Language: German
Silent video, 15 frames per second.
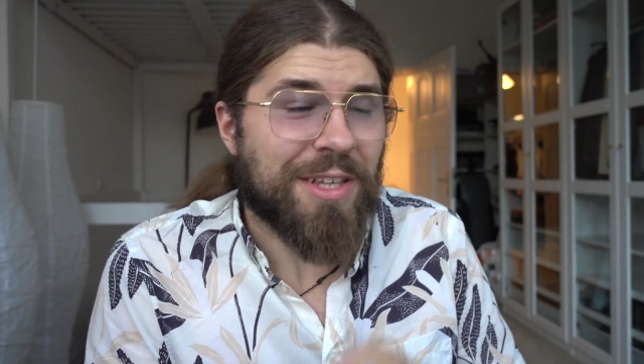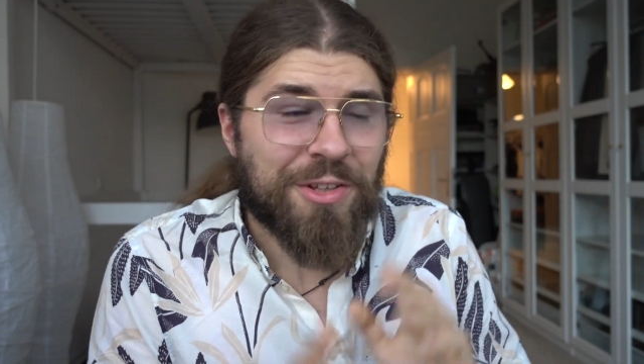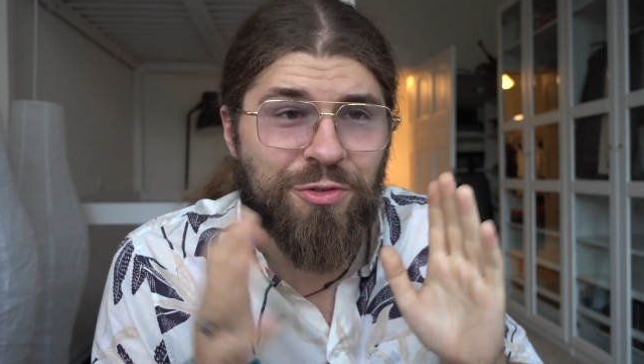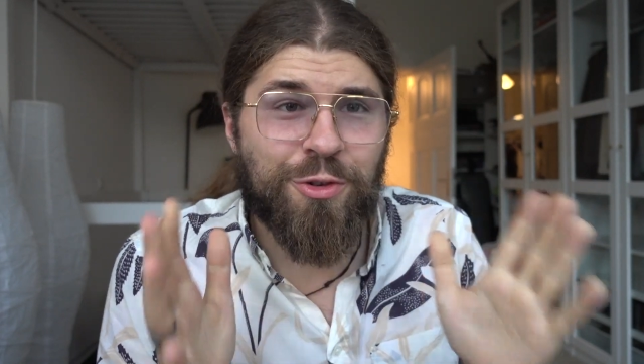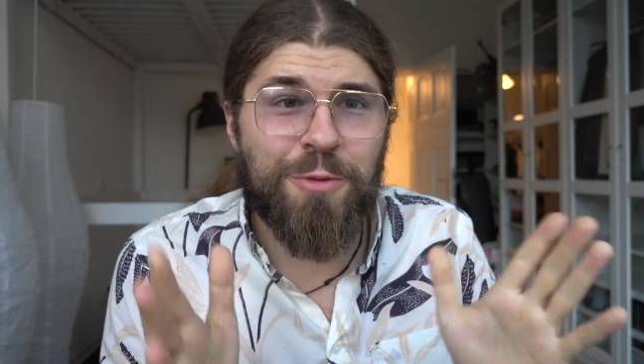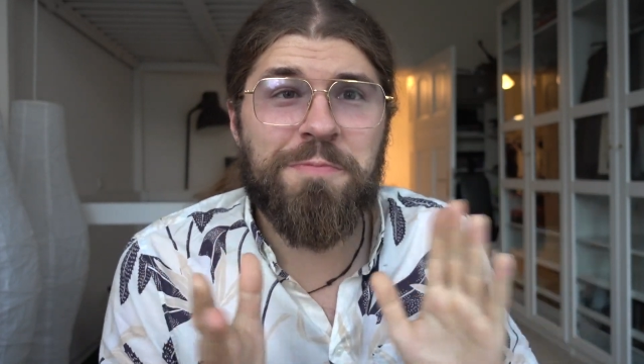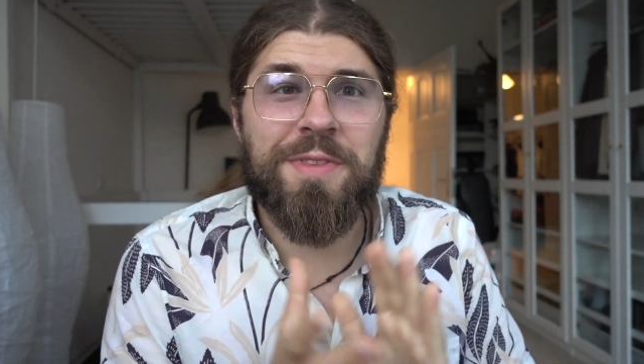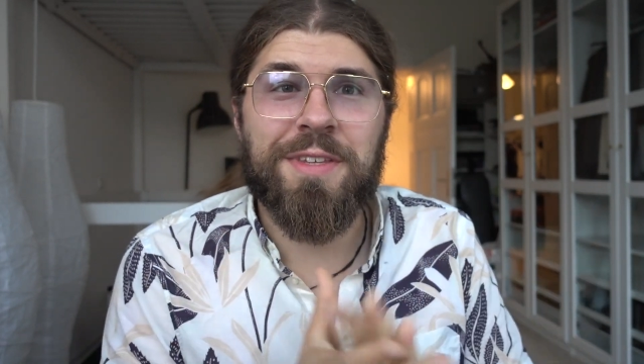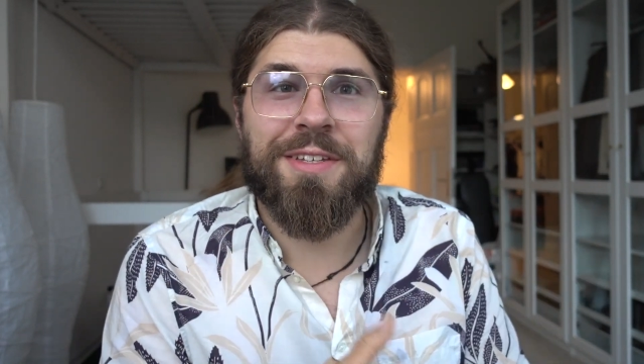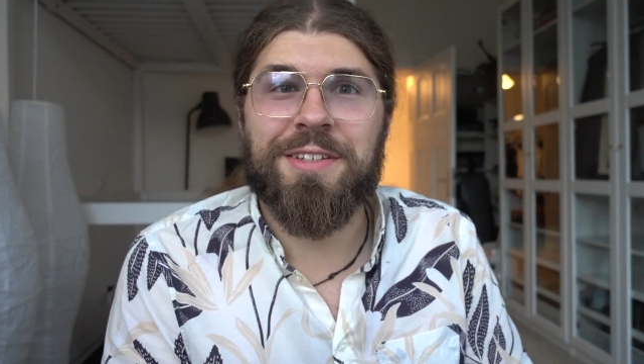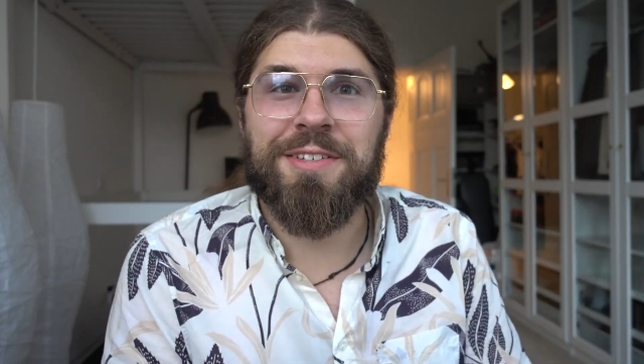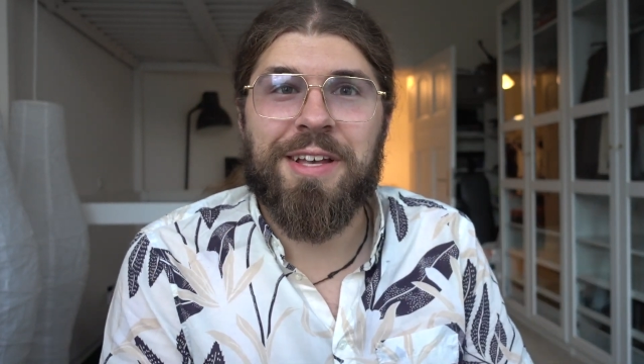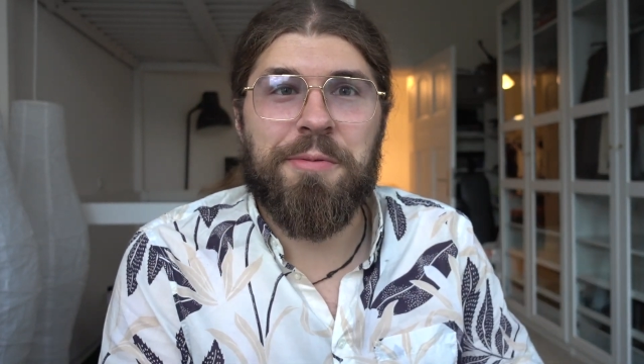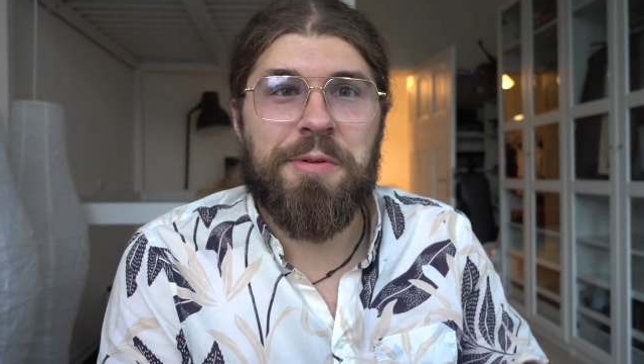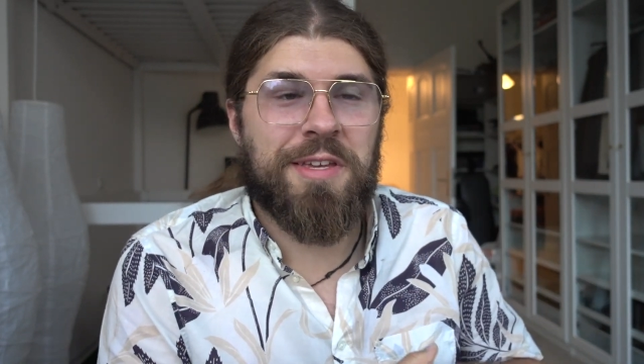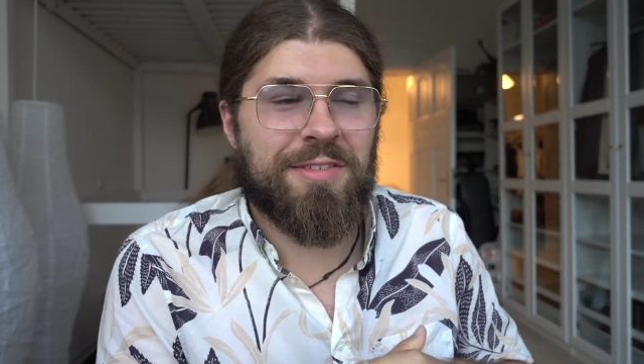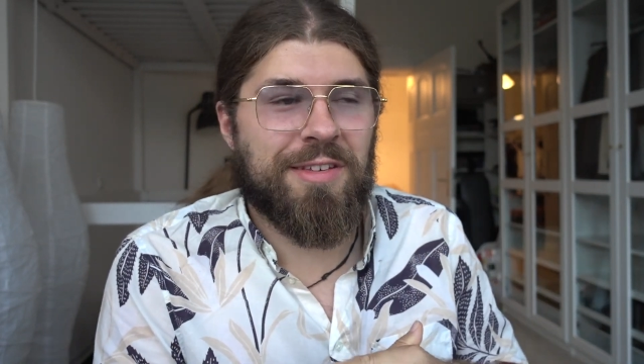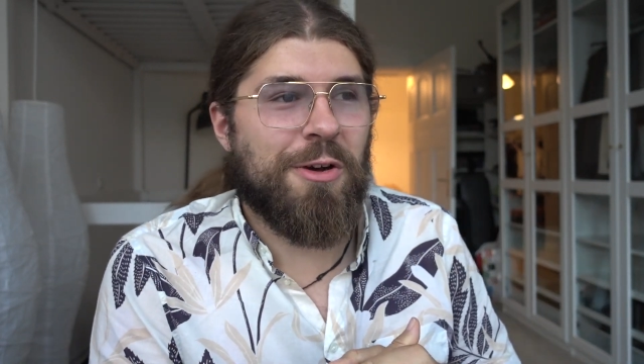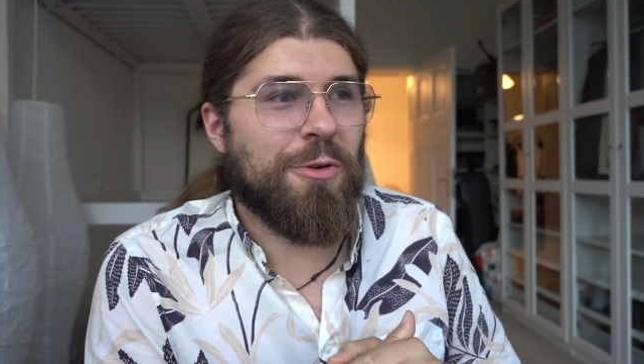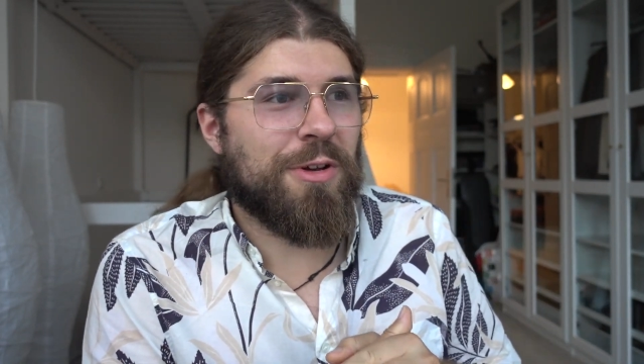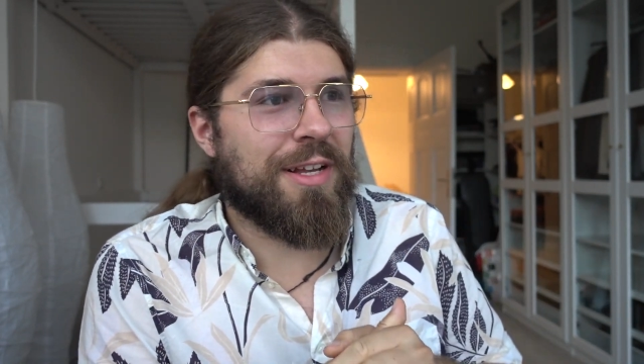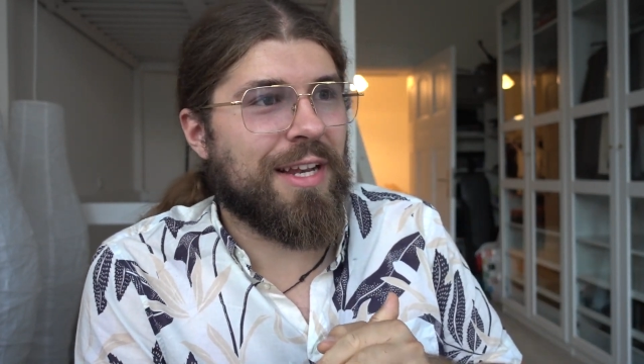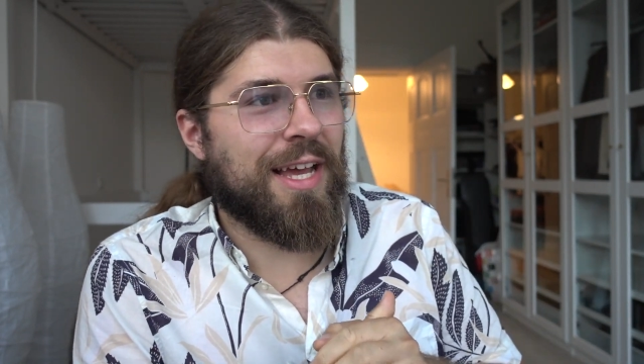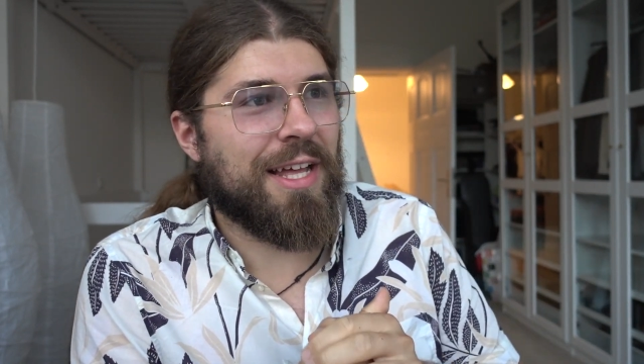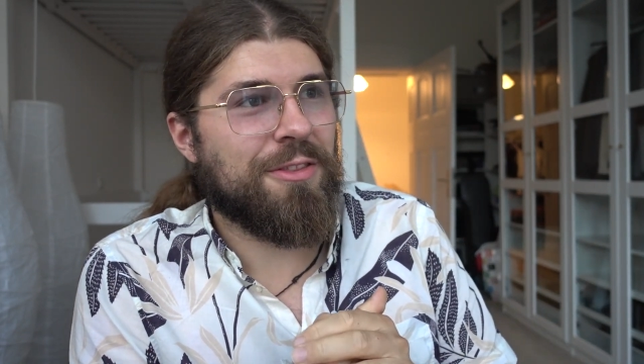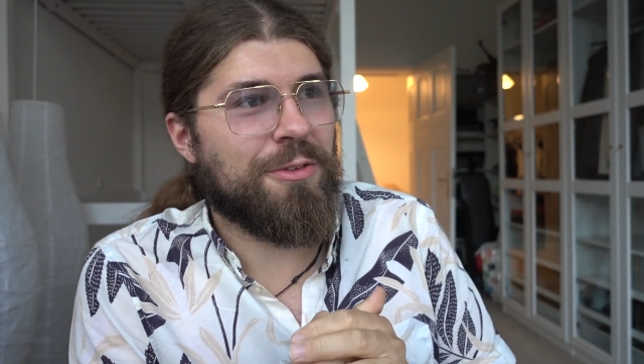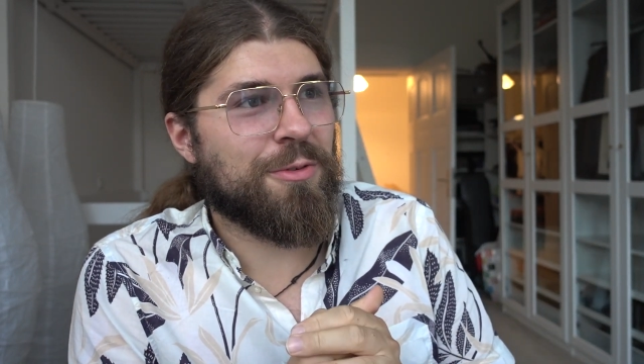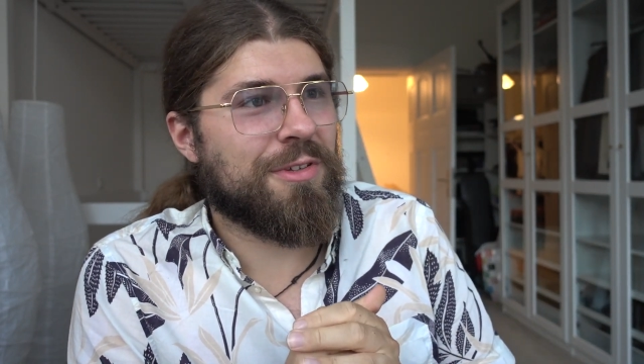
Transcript: Das stimmt nicht. Das habe ich jetzt auch gelernt